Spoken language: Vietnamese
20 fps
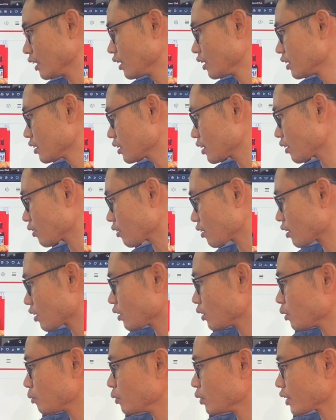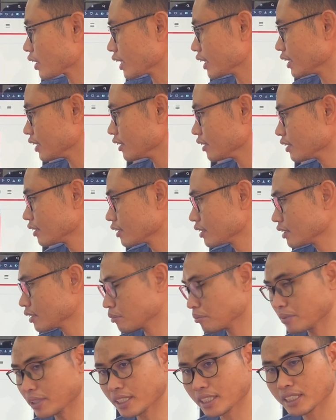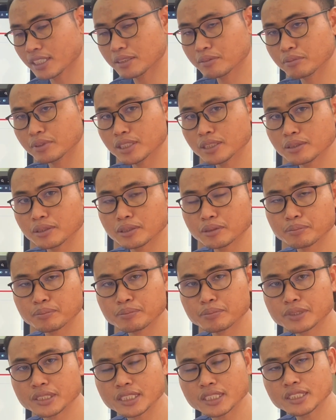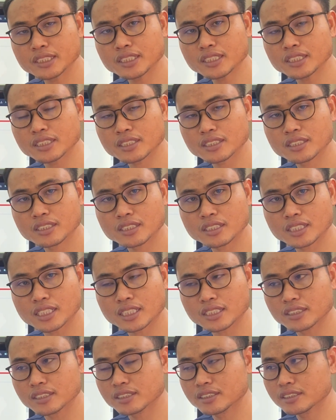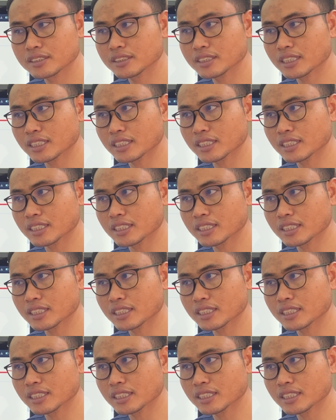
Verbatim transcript: sọc cô bờ rây bạn hay miền xây tiết nơi